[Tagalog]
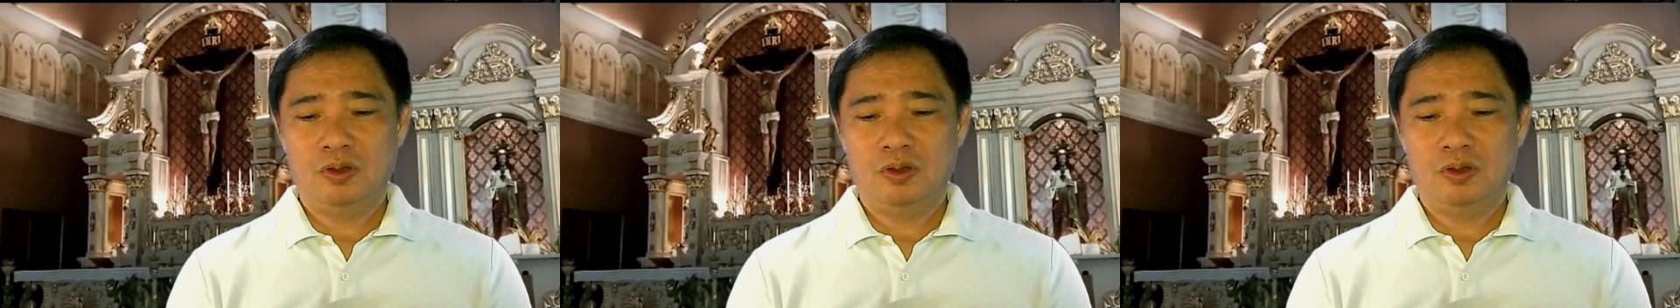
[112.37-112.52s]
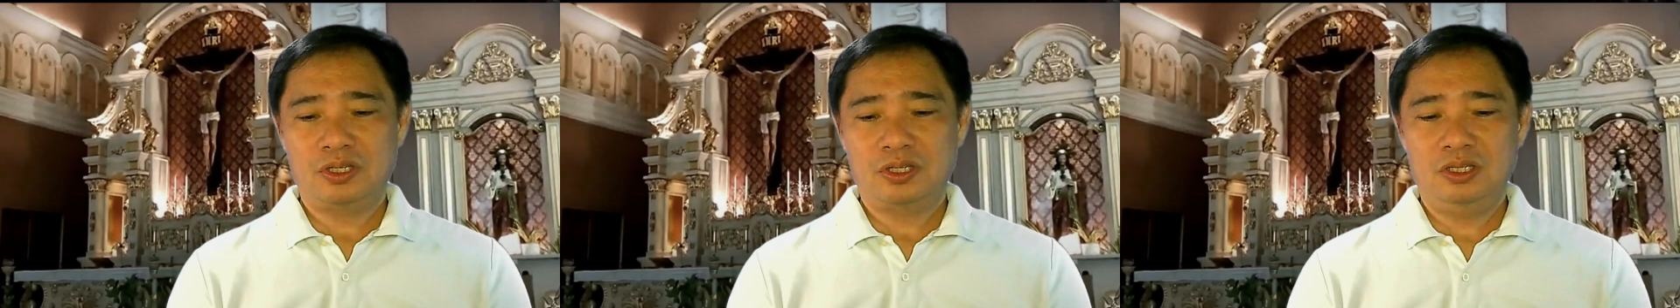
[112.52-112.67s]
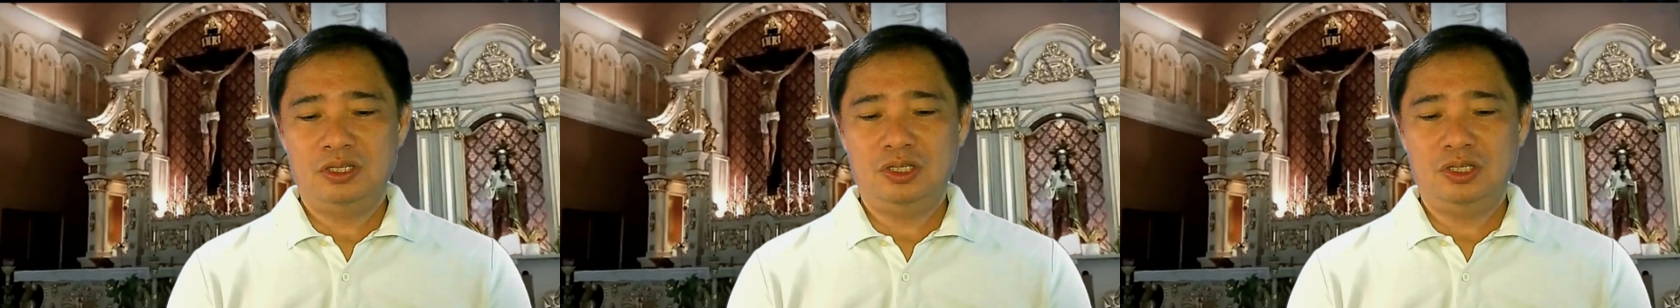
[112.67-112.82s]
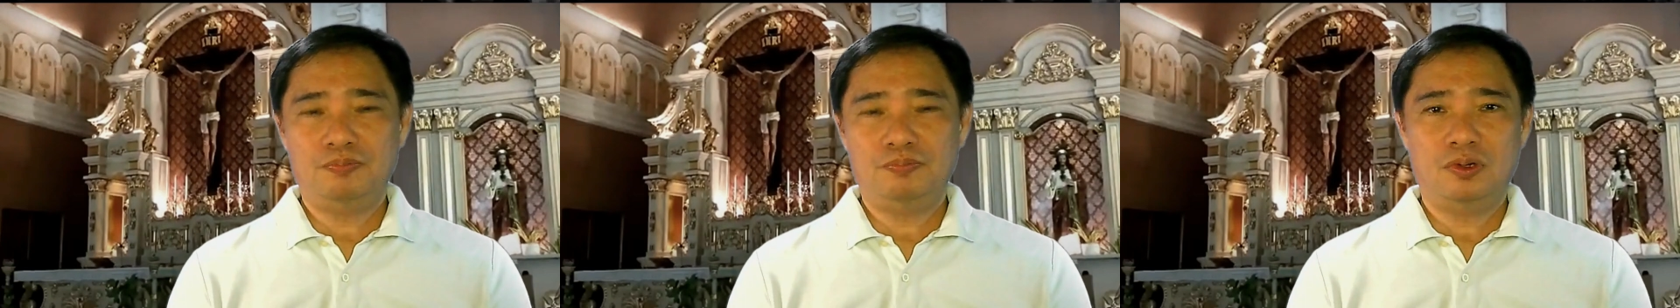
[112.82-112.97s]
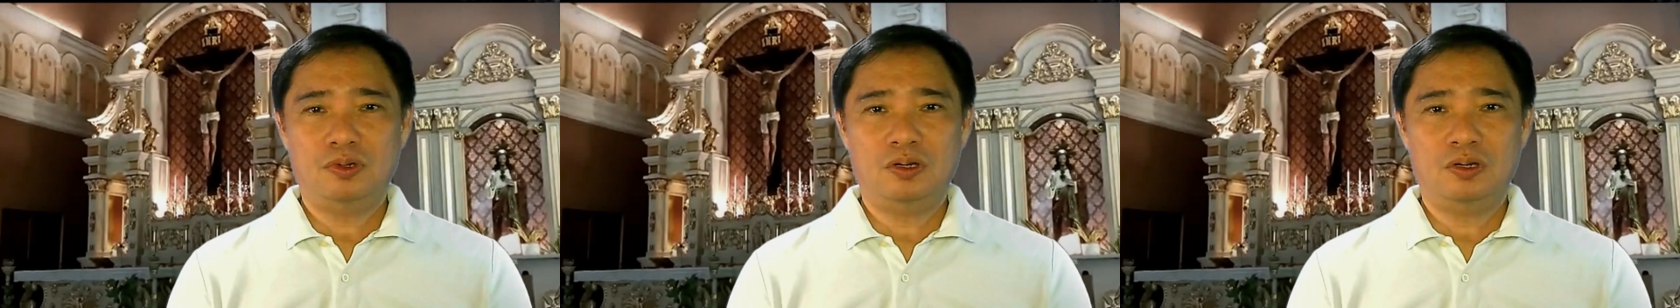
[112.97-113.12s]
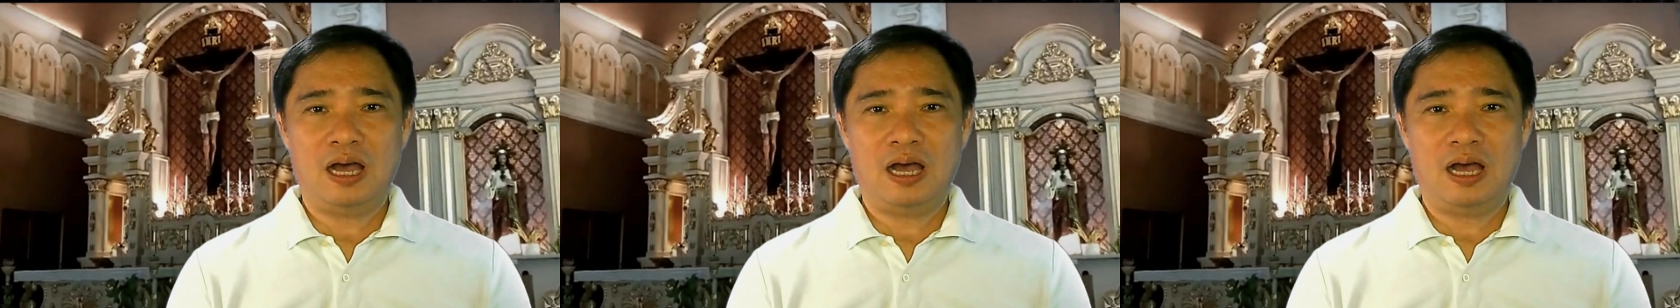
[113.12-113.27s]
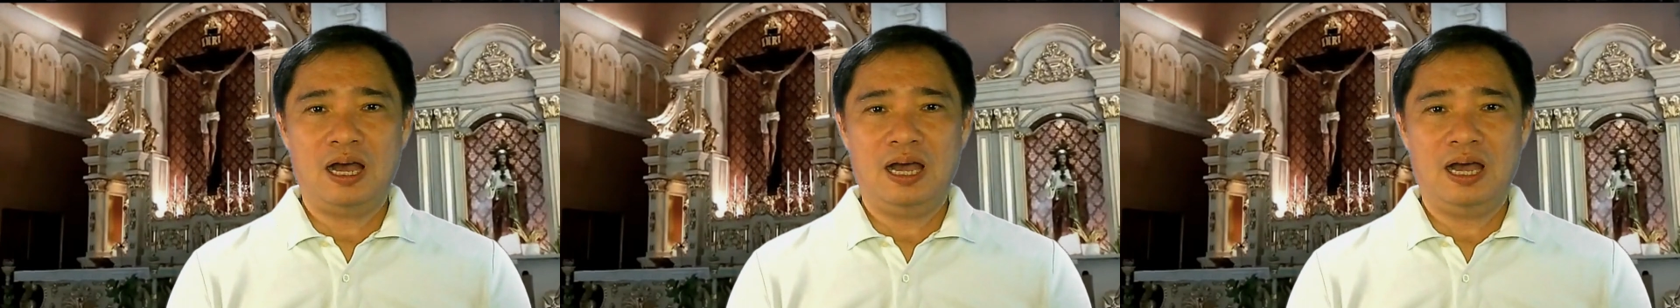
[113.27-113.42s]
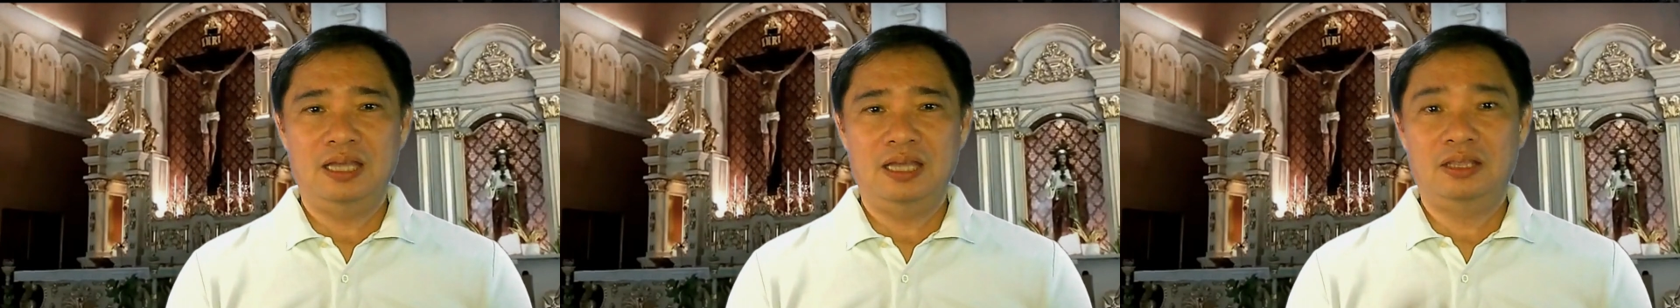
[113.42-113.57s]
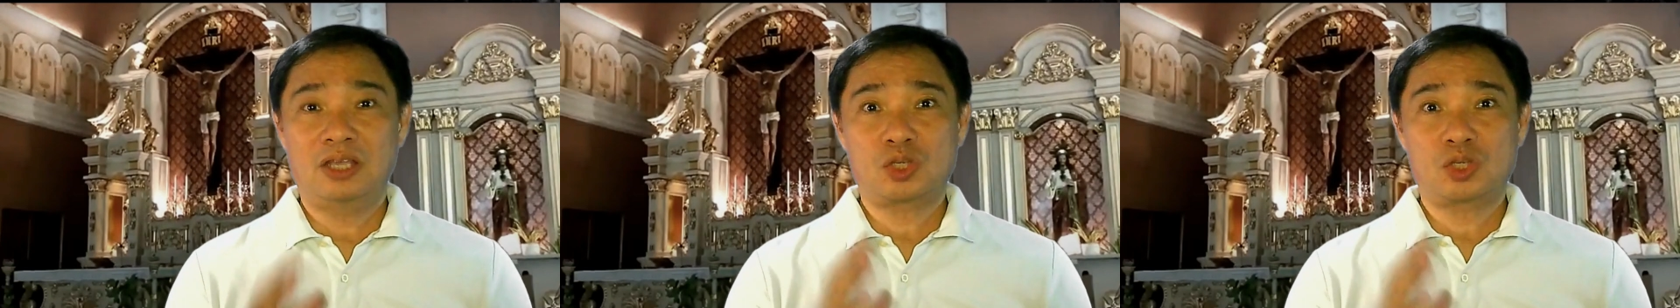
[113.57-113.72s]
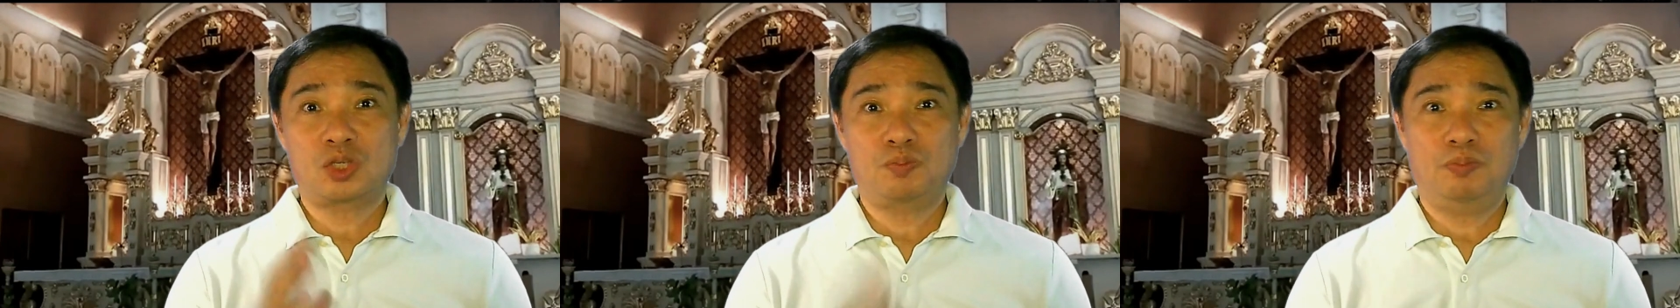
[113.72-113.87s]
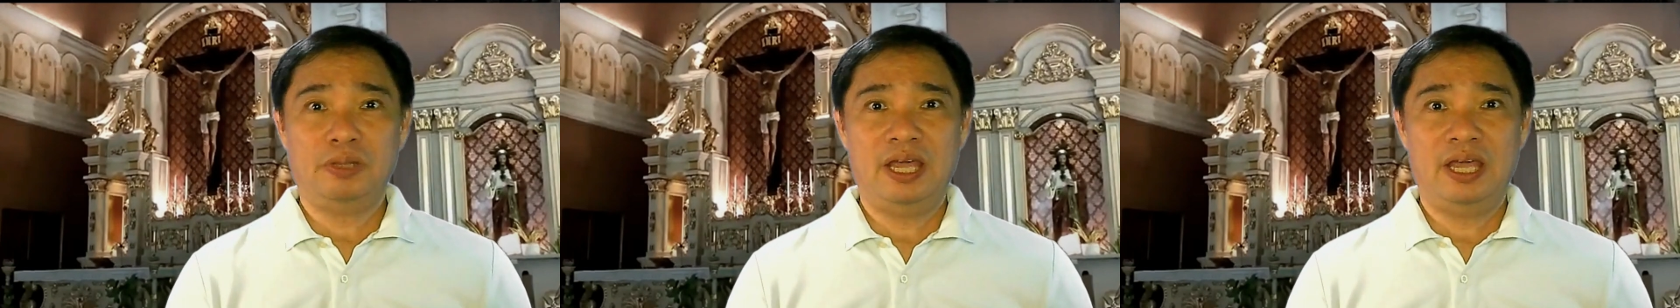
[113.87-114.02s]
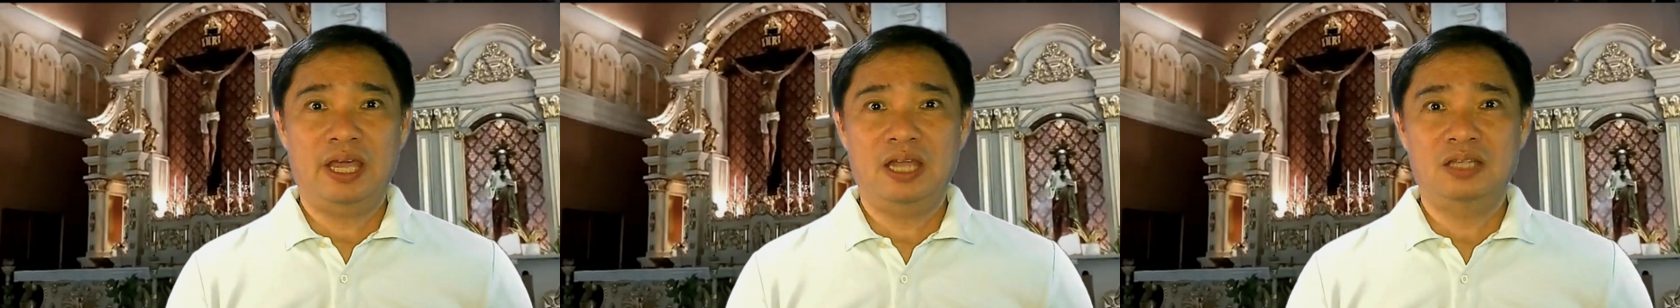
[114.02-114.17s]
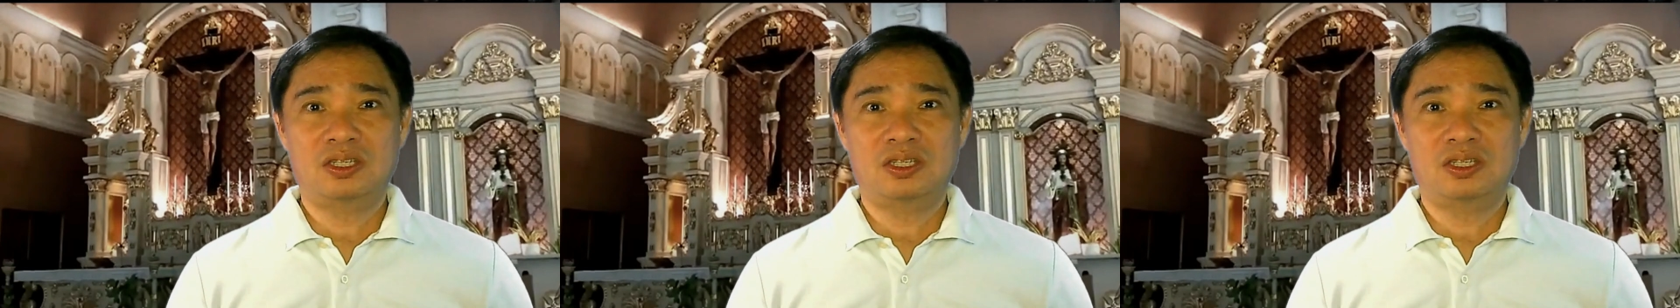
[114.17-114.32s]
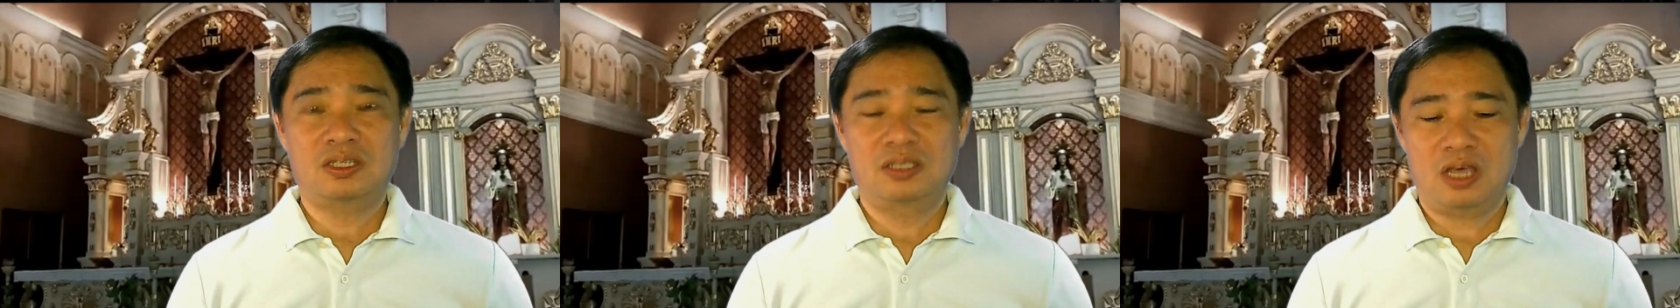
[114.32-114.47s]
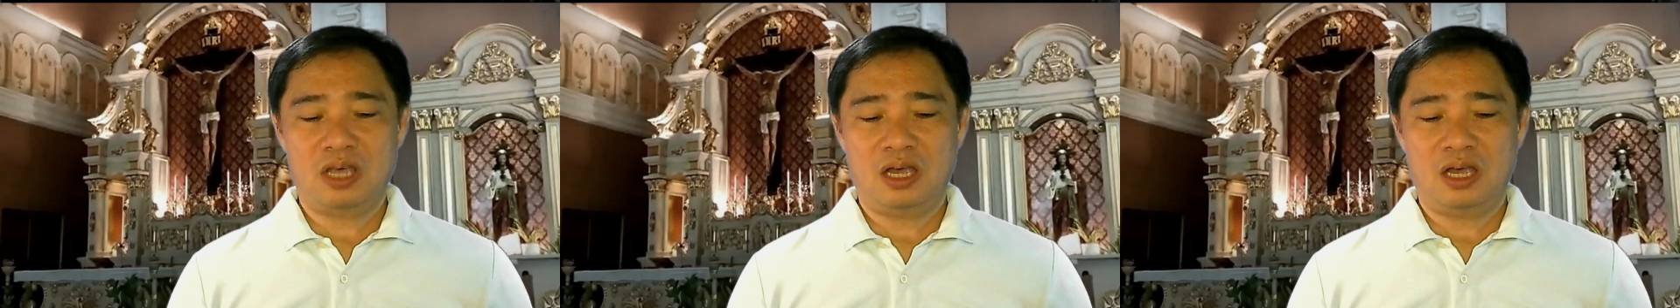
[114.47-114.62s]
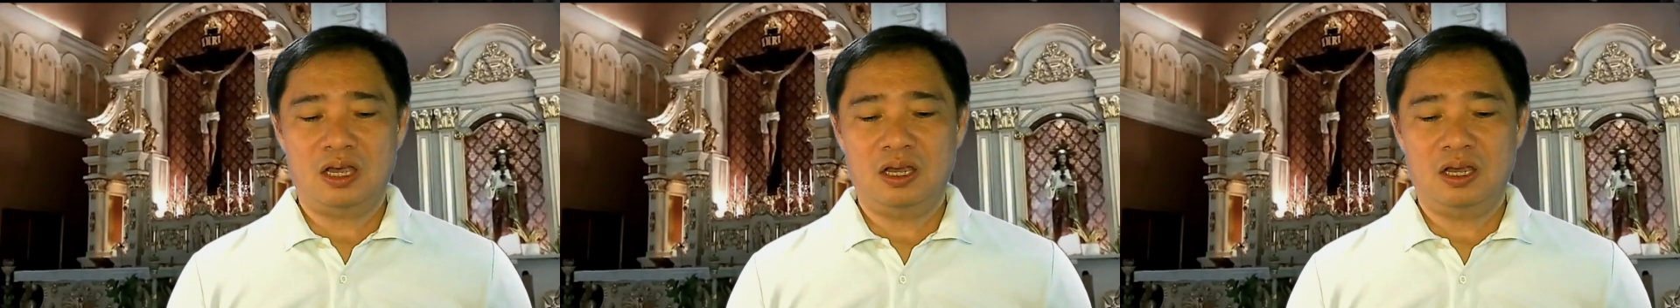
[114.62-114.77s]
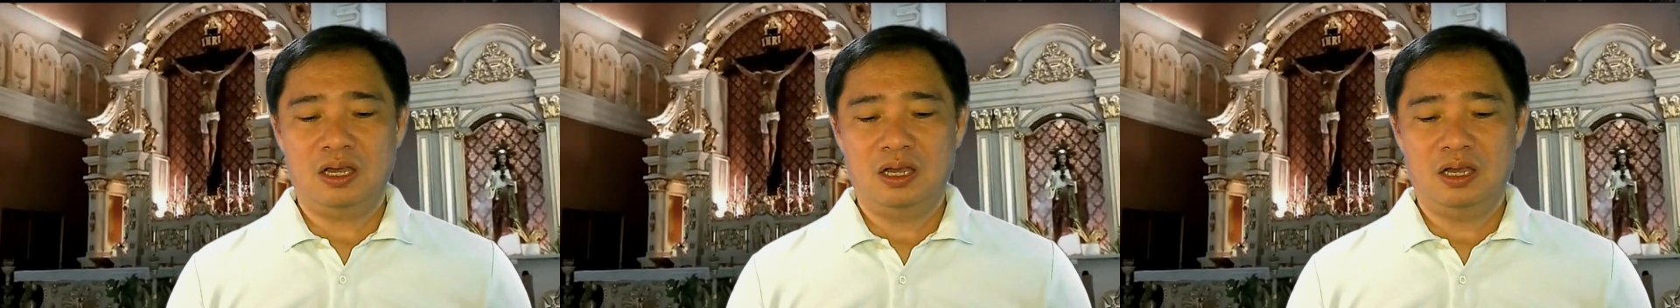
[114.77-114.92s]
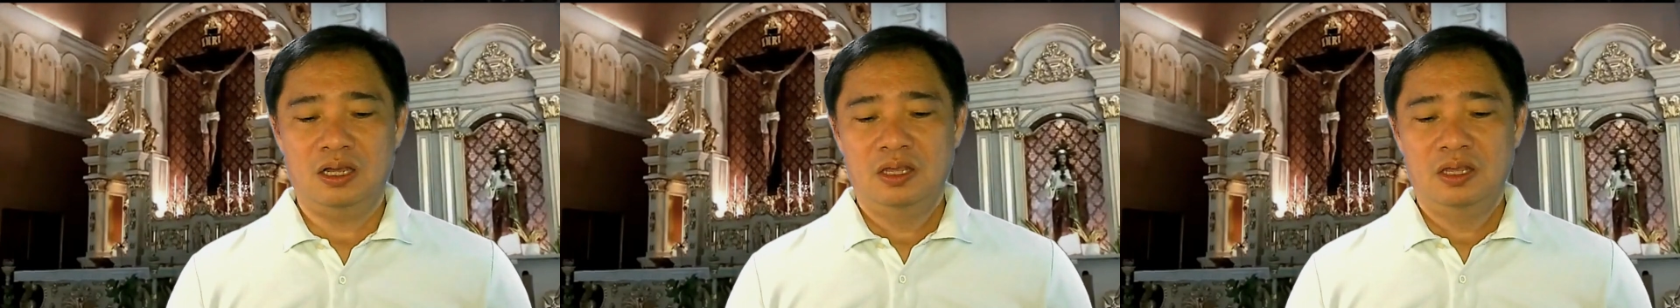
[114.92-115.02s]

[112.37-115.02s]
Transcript: Because dito po, uh, it explains the